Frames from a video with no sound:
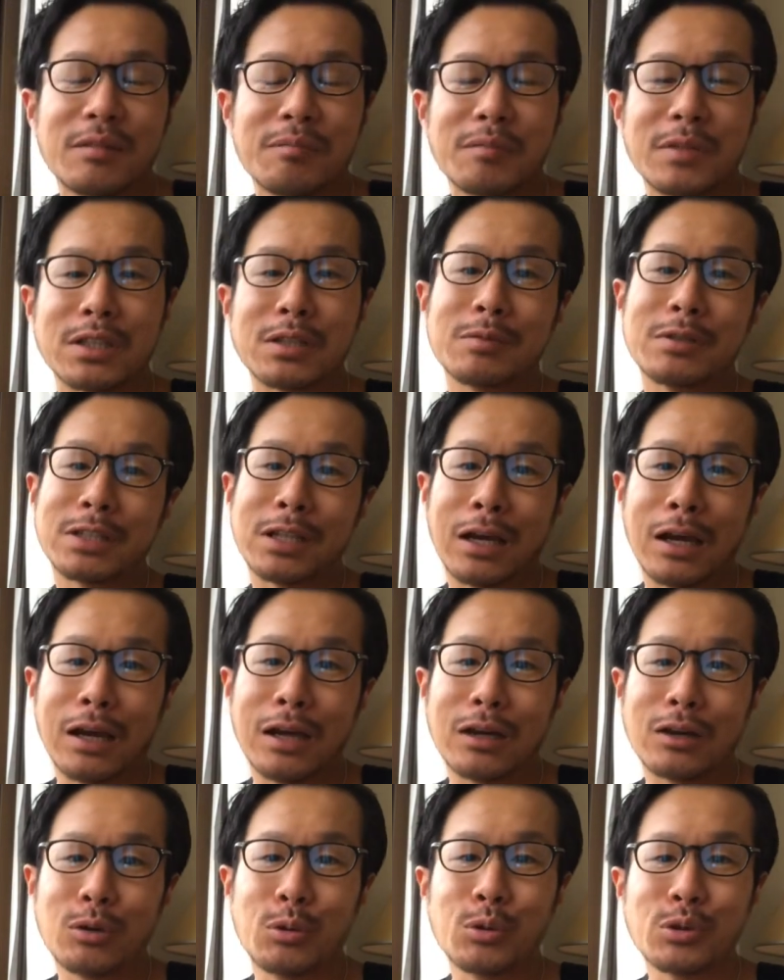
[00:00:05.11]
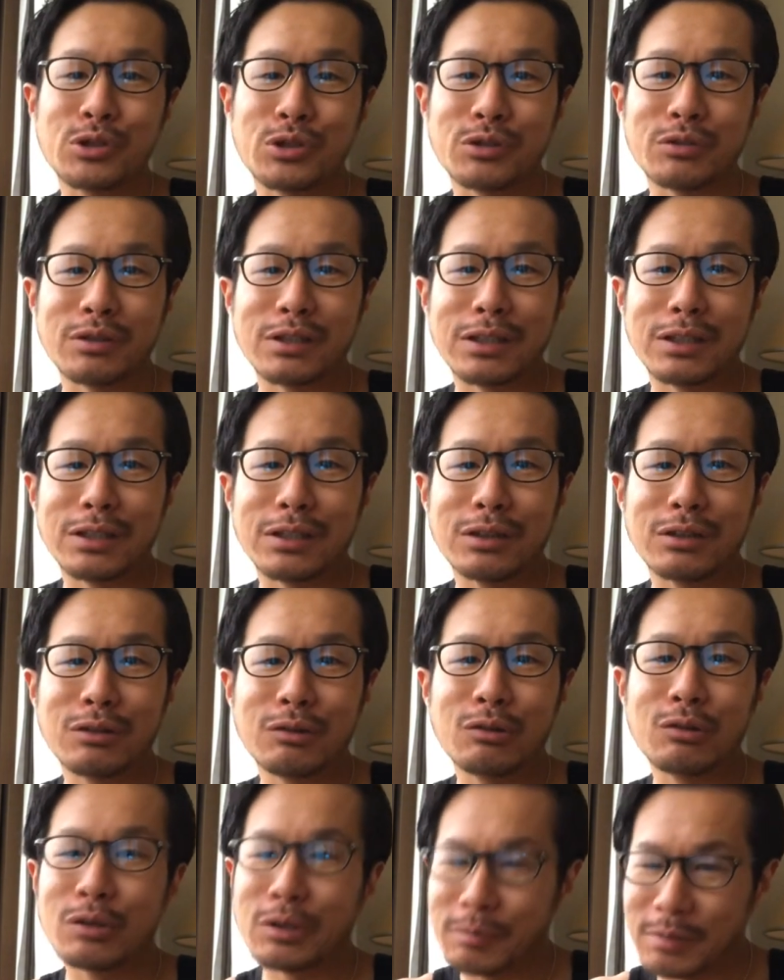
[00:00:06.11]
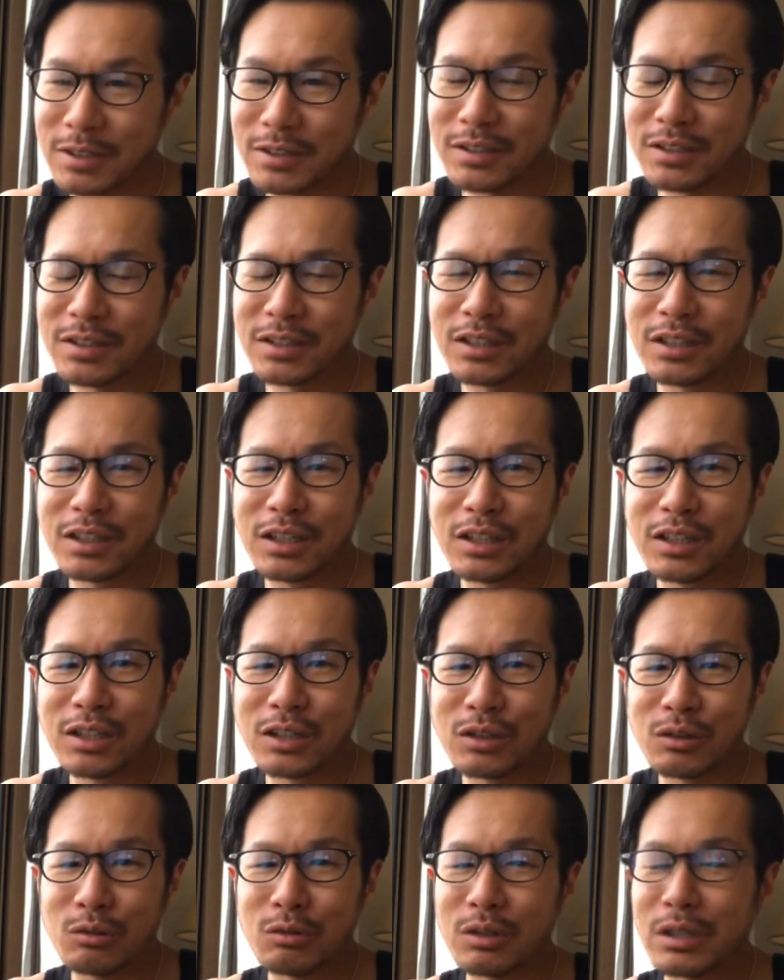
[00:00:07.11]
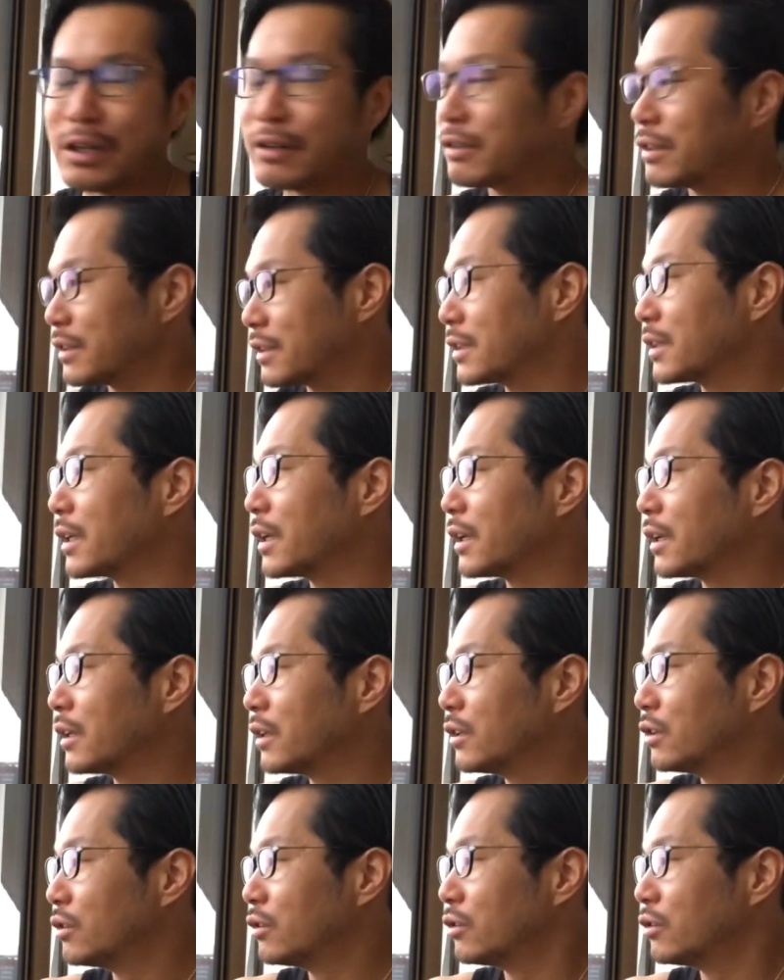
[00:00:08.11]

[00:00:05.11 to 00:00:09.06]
またまた甲州におります。今回はですね、